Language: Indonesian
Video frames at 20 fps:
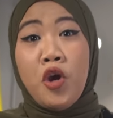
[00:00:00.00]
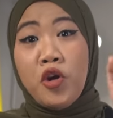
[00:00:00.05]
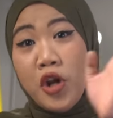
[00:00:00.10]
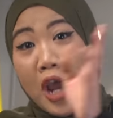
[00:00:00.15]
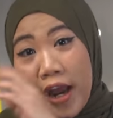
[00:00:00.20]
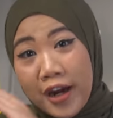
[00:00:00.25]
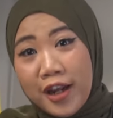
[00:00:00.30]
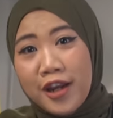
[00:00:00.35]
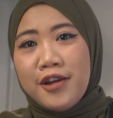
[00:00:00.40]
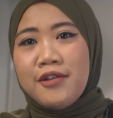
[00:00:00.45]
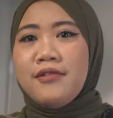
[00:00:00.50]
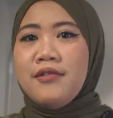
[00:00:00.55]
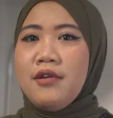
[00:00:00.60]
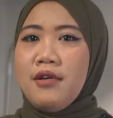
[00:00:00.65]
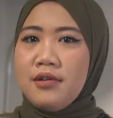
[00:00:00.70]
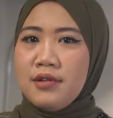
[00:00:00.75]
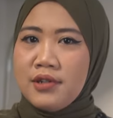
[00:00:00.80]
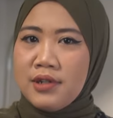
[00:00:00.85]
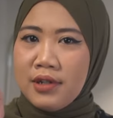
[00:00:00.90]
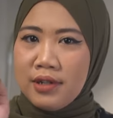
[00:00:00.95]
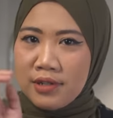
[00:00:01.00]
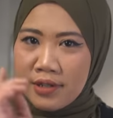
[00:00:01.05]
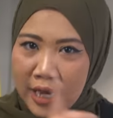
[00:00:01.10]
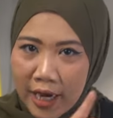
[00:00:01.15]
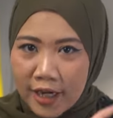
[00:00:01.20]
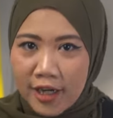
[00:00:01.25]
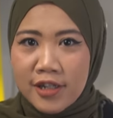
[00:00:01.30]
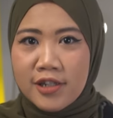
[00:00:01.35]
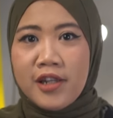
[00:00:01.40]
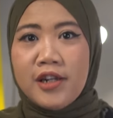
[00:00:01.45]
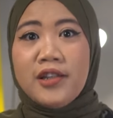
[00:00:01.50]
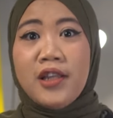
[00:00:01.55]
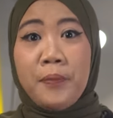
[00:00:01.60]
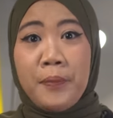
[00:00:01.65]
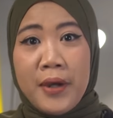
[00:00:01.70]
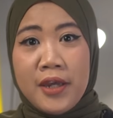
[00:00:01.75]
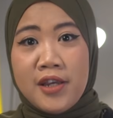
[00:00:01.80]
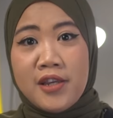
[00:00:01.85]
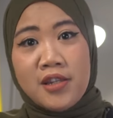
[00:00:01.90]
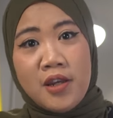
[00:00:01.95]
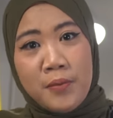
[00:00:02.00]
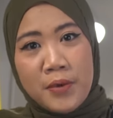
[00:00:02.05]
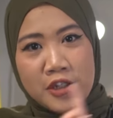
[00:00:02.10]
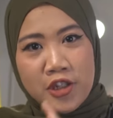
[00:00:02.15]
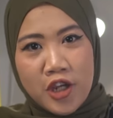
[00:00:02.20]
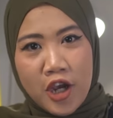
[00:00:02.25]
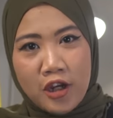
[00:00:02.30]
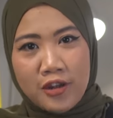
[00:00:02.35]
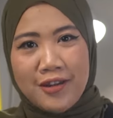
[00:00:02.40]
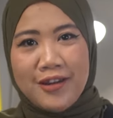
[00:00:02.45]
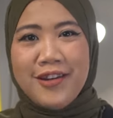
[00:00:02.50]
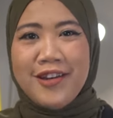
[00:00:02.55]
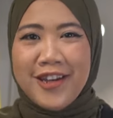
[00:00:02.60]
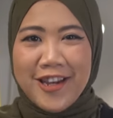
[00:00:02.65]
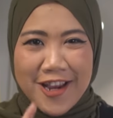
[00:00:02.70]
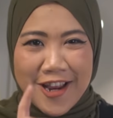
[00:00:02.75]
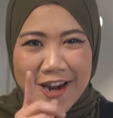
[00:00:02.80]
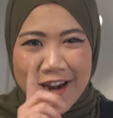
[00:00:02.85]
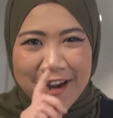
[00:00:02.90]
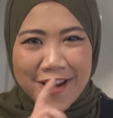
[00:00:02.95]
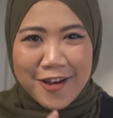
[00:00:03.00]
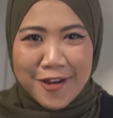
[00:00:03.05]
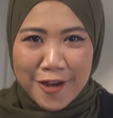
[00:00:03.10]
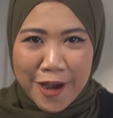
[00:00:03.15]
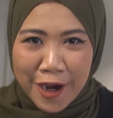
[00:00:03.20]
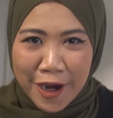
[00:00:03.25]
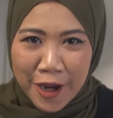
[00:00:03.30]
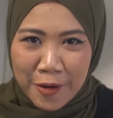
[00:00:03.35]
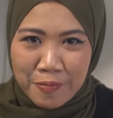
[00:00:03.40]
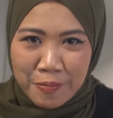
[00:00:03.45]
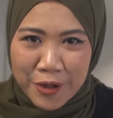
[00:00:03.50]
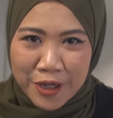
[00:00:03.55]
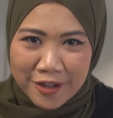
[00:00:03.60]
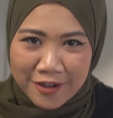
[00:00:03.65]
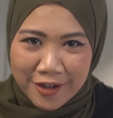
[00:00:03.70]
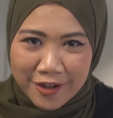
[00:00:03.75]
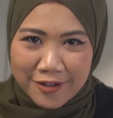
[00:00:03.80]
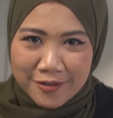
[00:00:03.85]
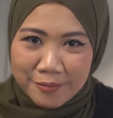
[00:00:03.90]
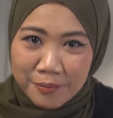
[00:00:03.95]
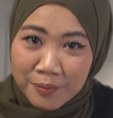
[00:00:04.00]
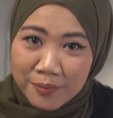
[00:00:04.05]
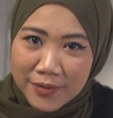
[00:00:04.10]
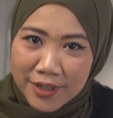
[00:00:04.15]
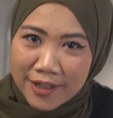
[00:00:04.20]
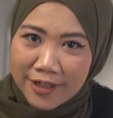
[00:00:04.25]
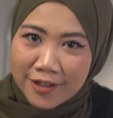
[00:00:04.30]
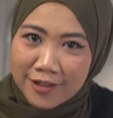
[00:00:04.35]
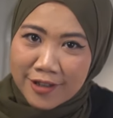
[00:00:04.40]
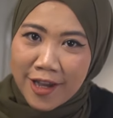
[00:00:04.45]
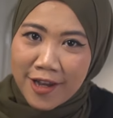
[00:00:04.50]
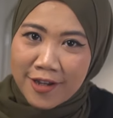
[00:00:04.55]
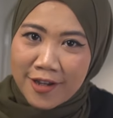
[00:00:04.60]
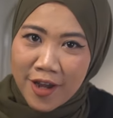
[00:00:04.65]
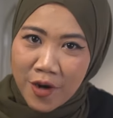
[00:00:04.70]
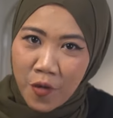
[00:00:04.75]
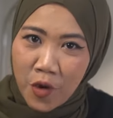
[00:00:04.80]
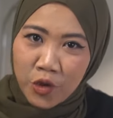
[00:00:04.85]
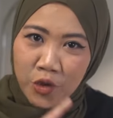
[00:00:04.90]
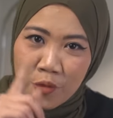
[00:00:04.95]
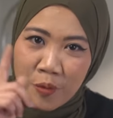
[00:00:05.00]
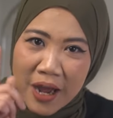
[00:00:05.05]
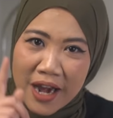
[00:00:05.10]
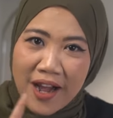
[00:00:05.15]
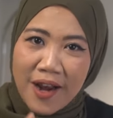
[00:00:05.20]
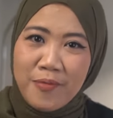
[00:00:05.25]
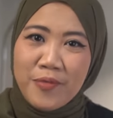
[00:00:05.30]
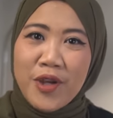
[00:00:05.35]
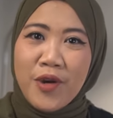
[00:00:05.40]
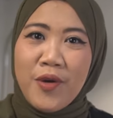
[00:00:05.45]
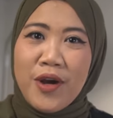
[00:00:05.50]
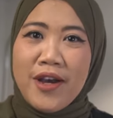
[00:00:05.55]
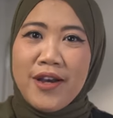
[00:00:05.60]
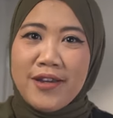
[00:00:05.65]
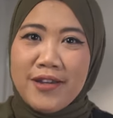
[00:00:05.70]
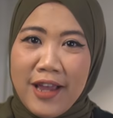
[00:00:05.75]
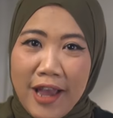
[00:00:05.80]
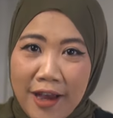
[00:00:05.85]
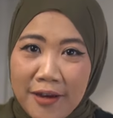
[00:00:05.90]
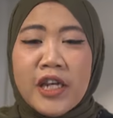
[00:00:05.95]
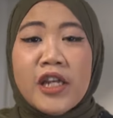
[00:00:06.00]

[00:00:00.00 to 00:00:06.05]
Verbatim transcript: dan nih selesai nih cerita pagi sama siangnya ini nih yang epicnya Kejadian waktu malam ya, Wak, ya.